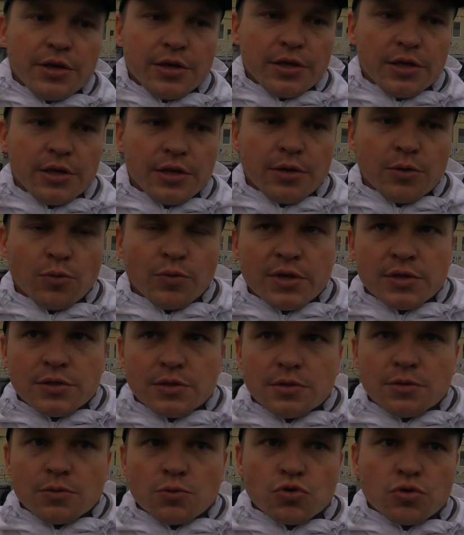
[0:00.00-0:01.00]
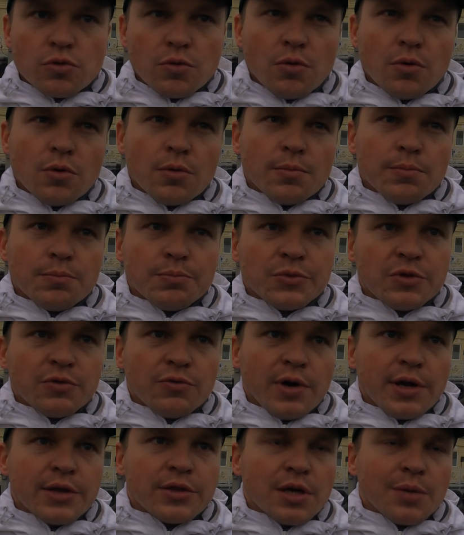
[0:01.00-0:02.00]
И у нас ушло
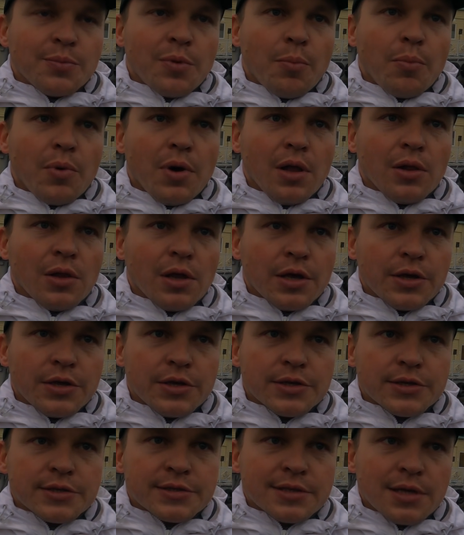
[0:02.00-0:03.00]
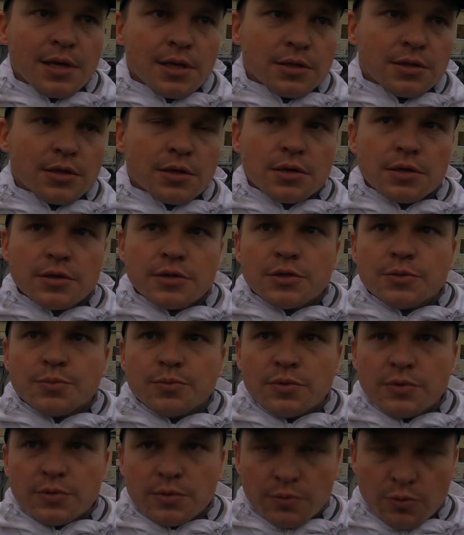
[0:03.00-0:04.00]
два этапа пала, Зандер,
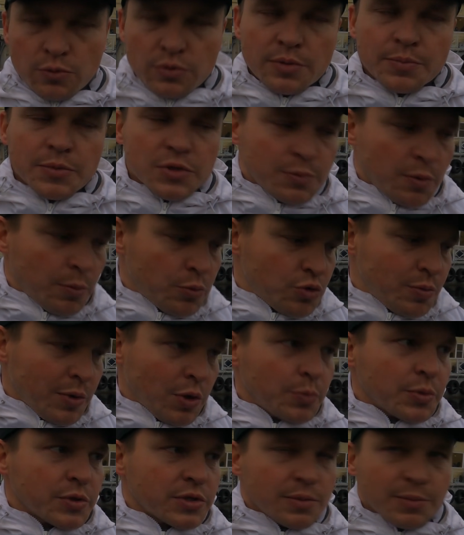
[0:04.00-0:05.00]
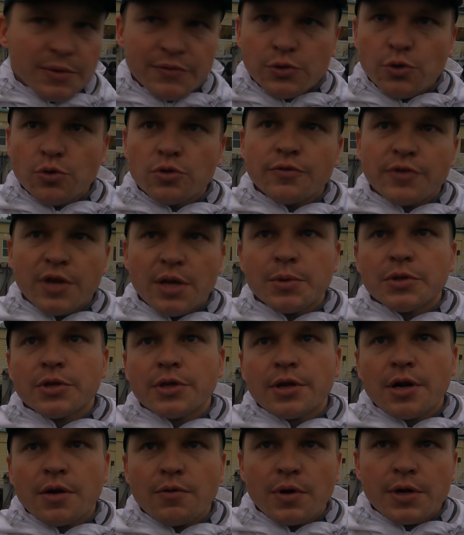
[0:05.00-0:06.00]
вот именно с помощью Панопикса мы все это время
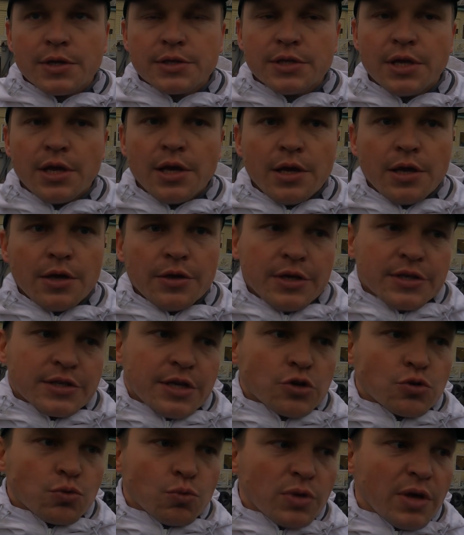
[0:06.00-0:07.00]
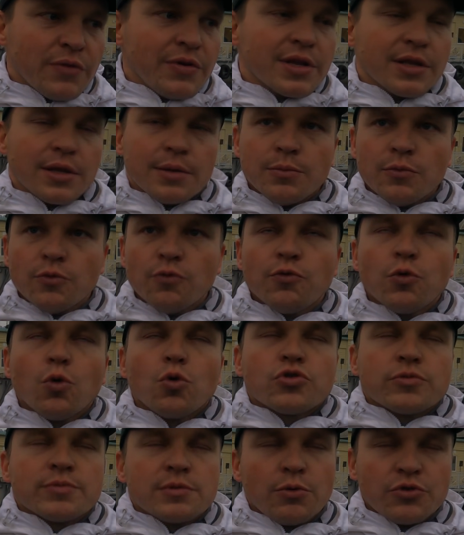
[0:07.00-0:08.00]
тренировались. Я скажу, ну, наверное, ну, в
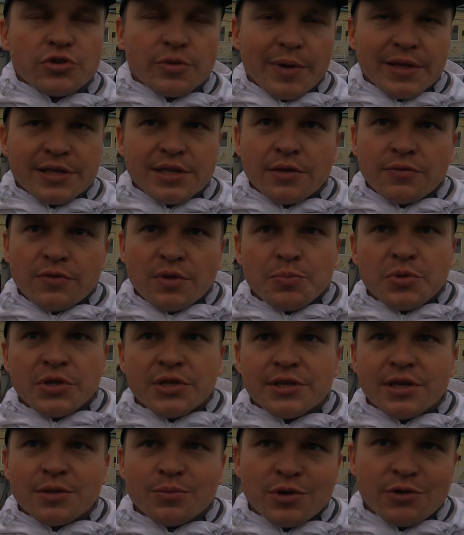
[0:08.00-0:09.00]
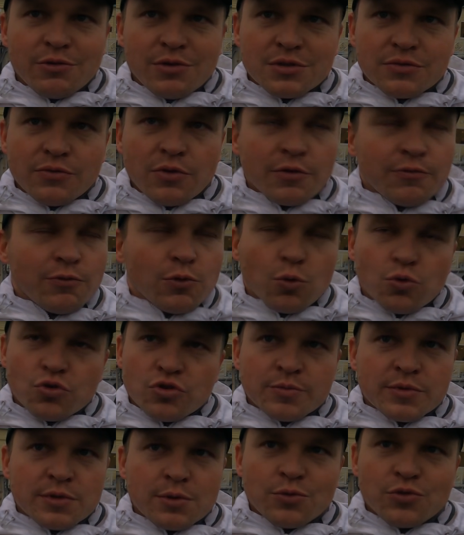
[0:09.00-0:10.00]
лучшем случае процентов на 50 мы его освоили, в
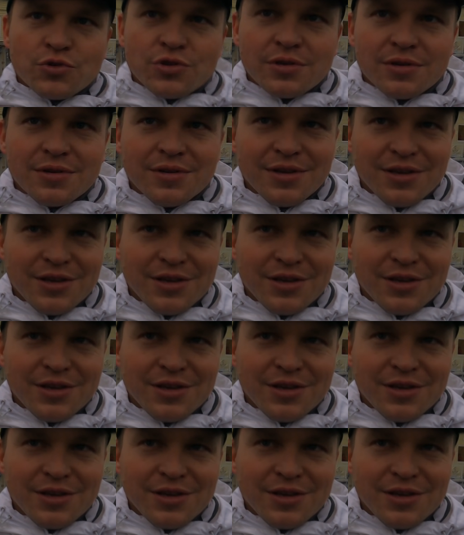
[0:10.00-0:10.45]
лучшем случае.